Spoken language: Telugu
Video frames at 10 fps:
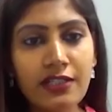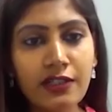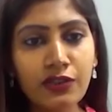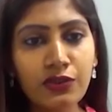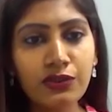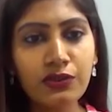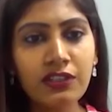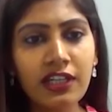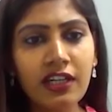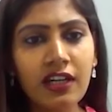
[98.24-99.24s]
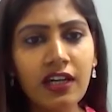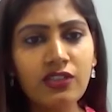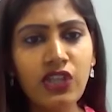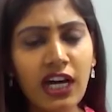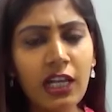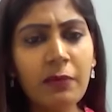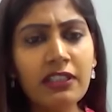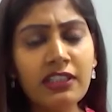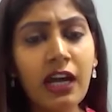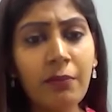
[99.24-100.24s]
ఈ కేసులు చూసుకుంటే గనక చాలా
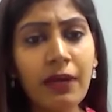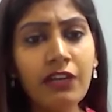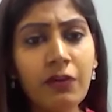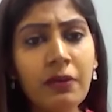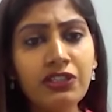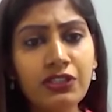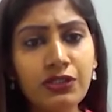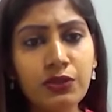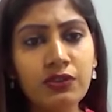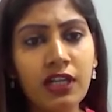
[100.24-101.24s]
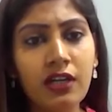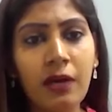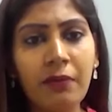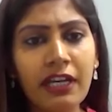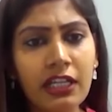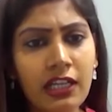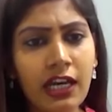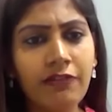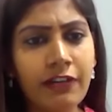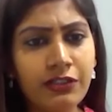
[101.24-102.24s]
మంది అమ్మాయిని విమర్శిస్తూ ఉన్నారు. అమ్మాయికి
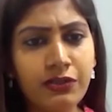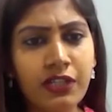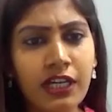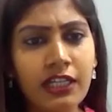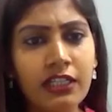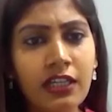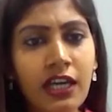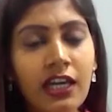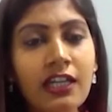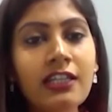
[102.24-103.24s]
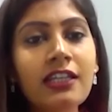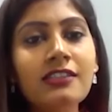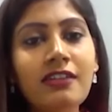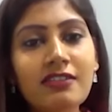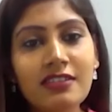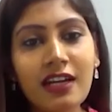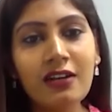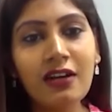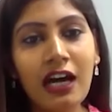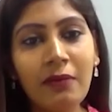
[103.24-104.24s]
ఇలా అఫైర్స్ ఉన్నాయి. ఇన్ని
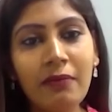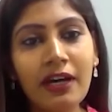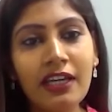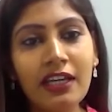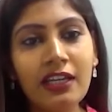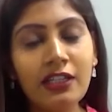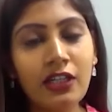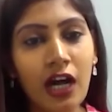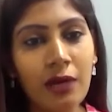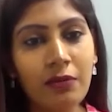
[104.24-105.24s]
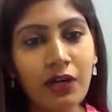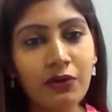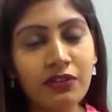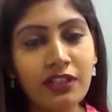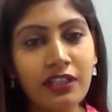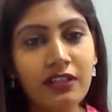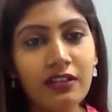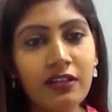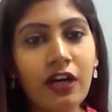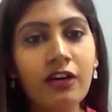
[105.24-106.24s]
సంవత్సరాలుగా అమ్మాయి కామ్ గా ఉంది.
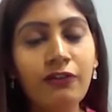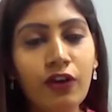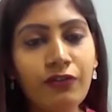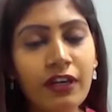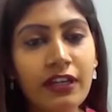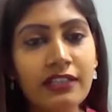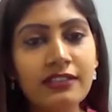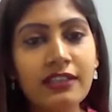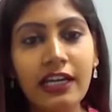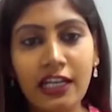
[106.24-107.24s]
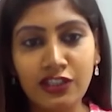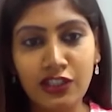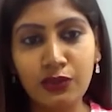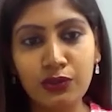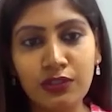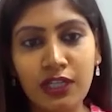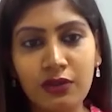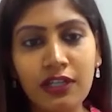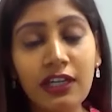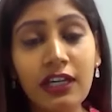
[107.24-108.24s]
ఫోర్ ఫైవ్ ఇయర్స్ గా ఇలా జరుగుతున్నా
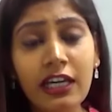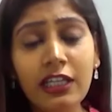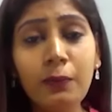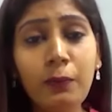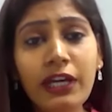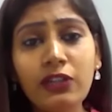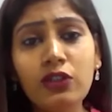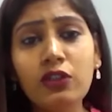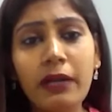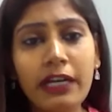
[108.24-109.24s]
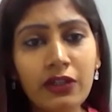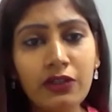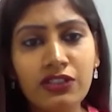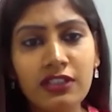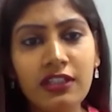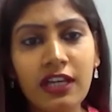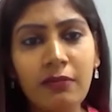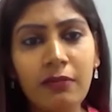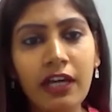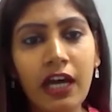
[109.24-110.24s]
కూడా ఇప్పుడే ఎందుకు బయటకు వచ్చింది
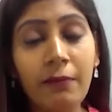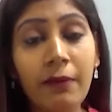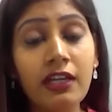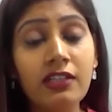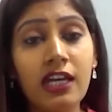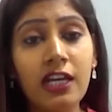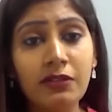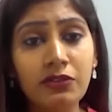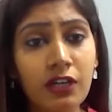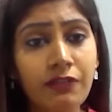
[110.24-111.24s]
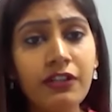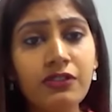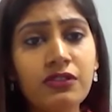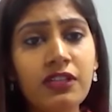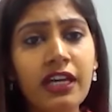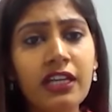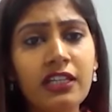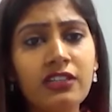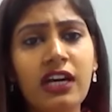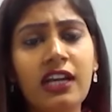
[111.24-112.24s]
అమ్మాయి? అమ్మాయికి చాలా మంది అఫైర్స్
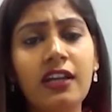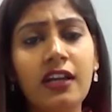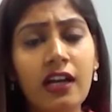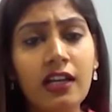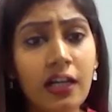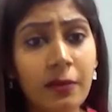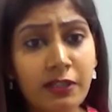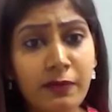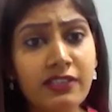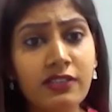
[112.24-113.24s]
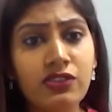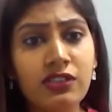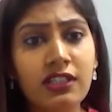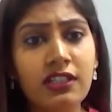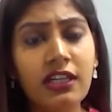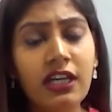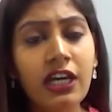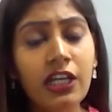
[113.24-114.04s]
ఉన్నాయని, చాలా రకాలుగా కమిట్మెంట్స్ ఇచ్చిందని,